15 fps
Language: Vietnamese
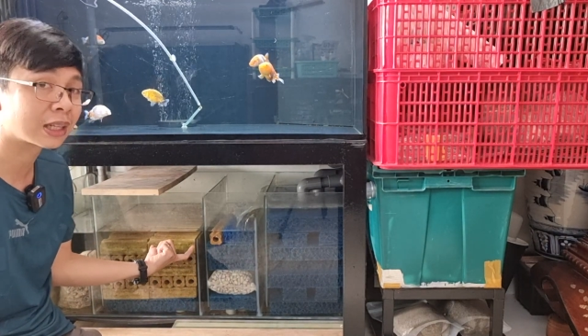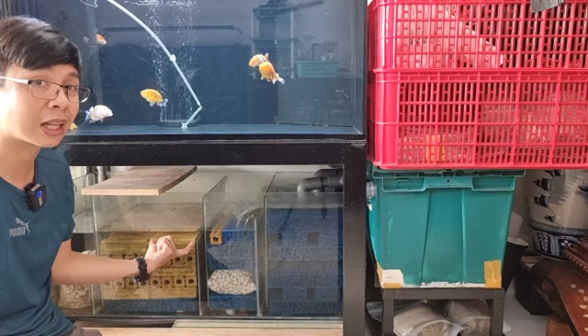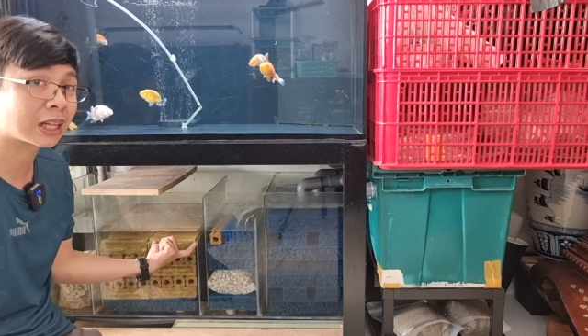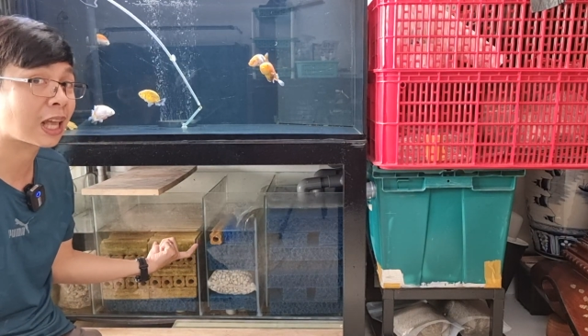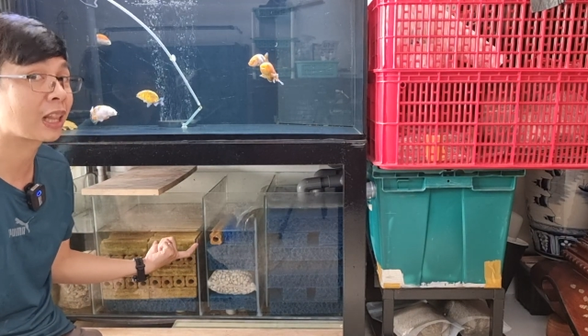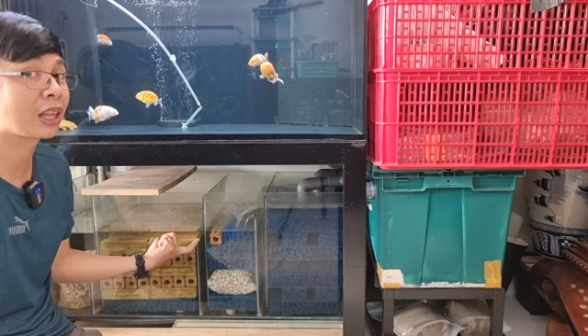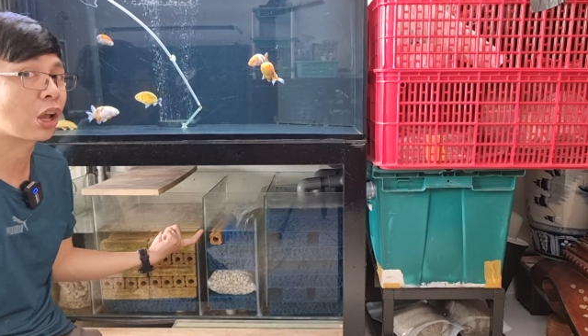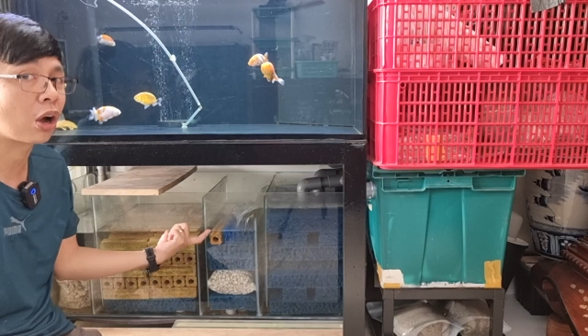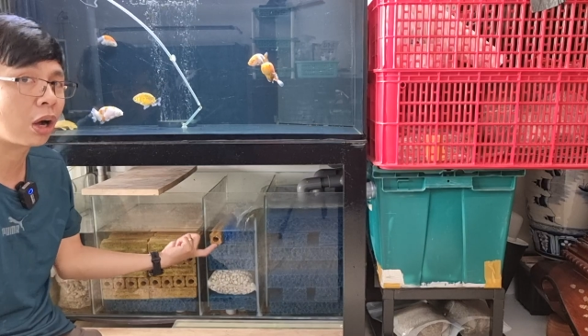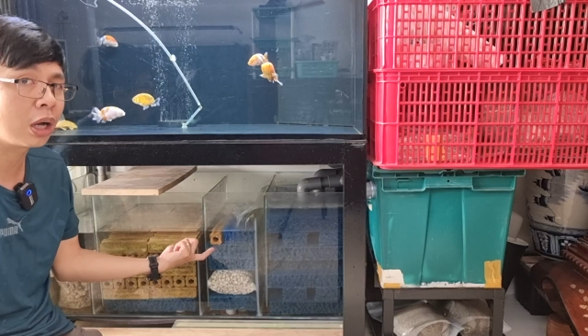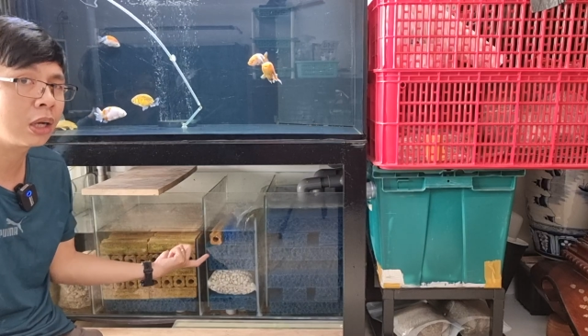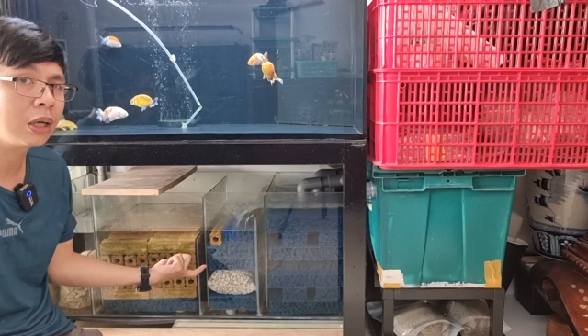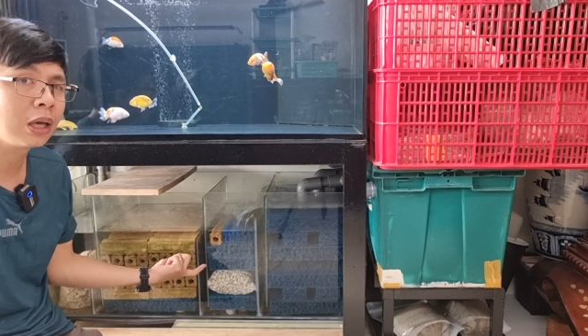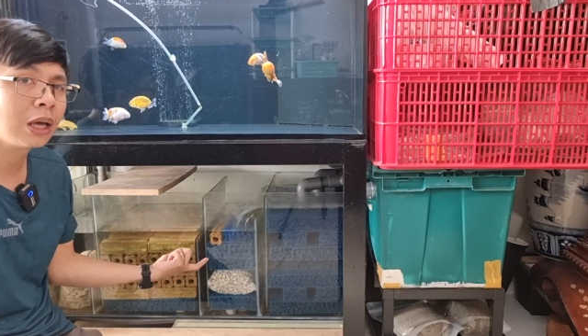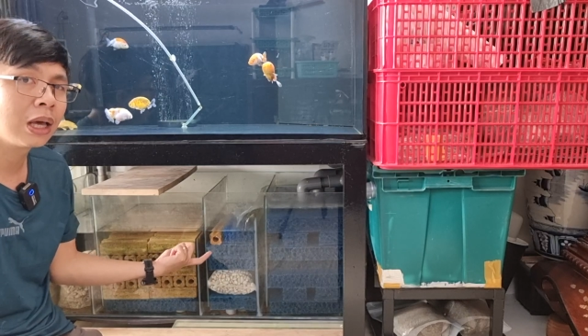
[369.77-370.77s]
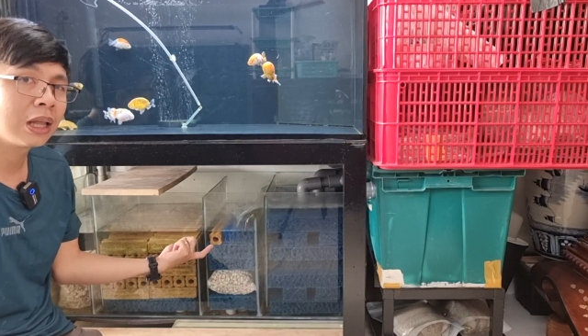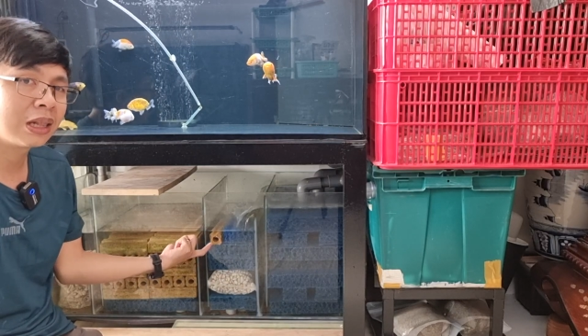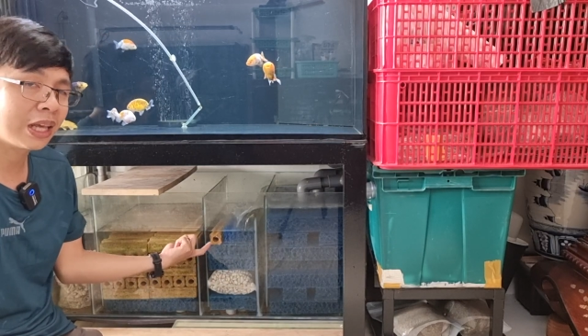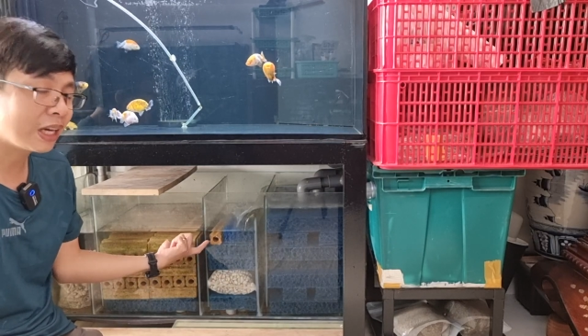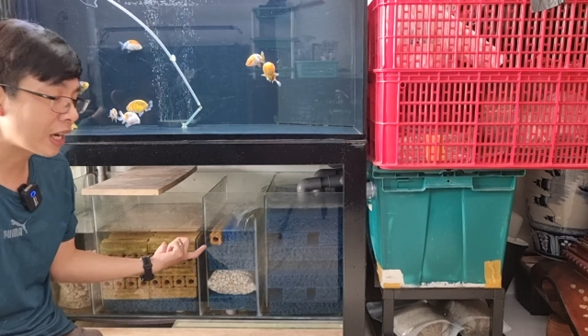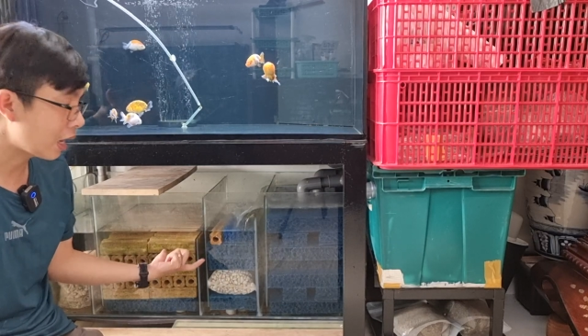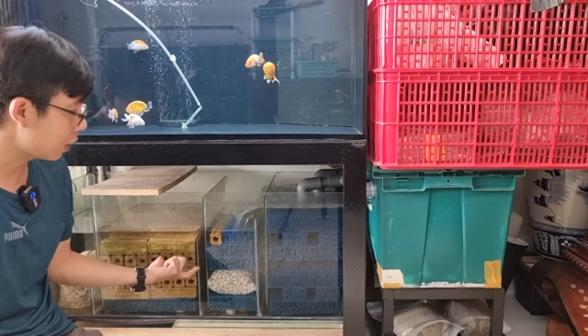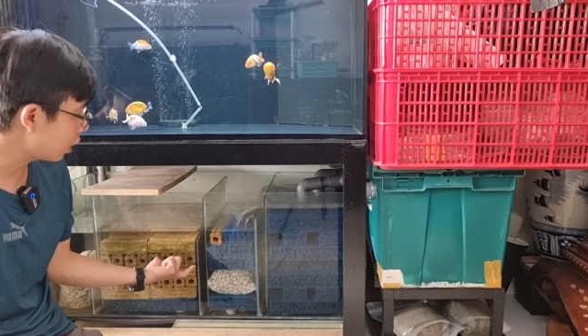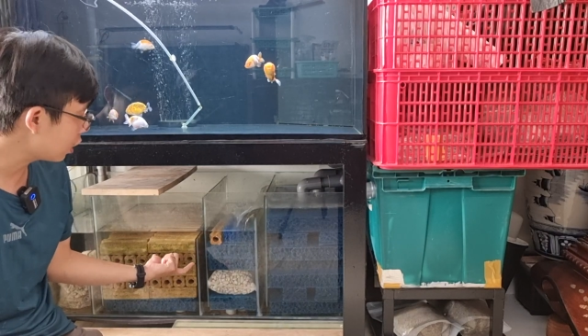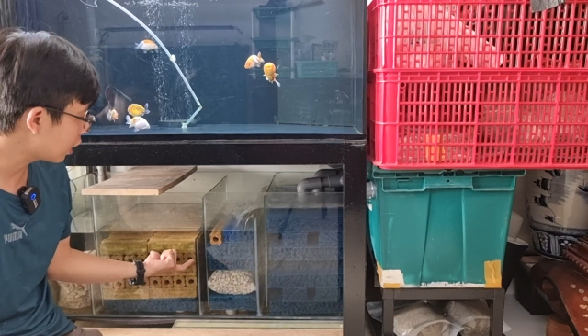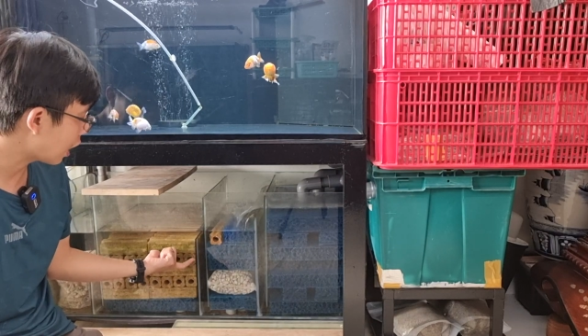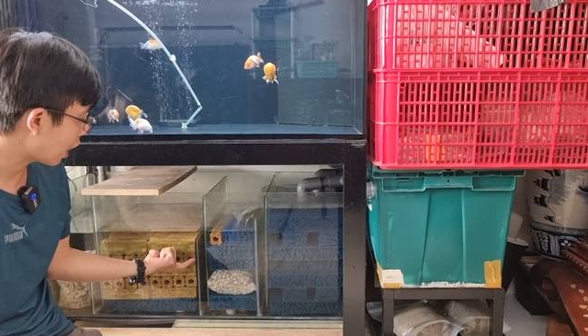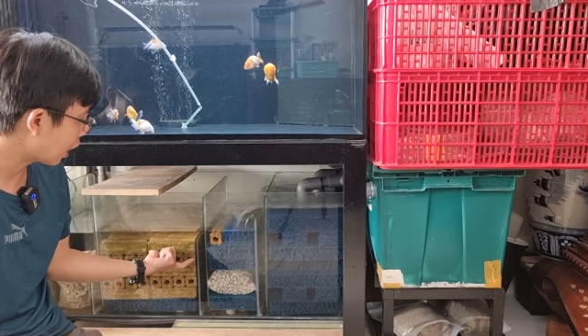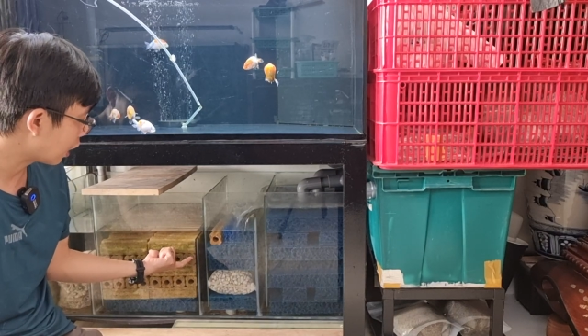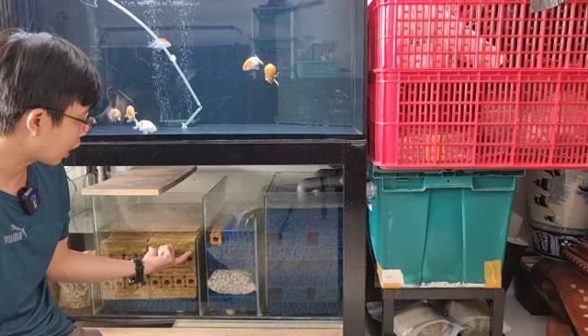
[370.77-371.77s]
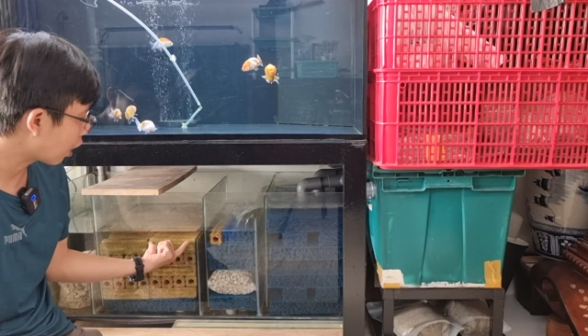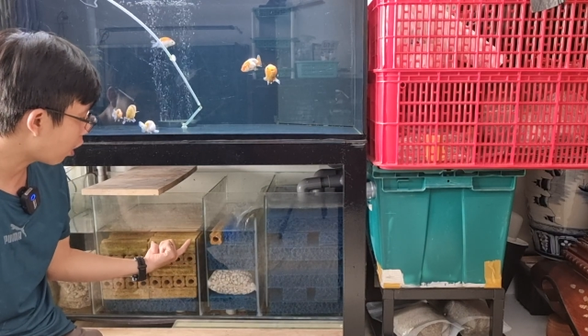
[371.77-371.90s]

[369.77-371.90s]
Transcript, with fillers: từng thanh nhỏ lấy ra rất là là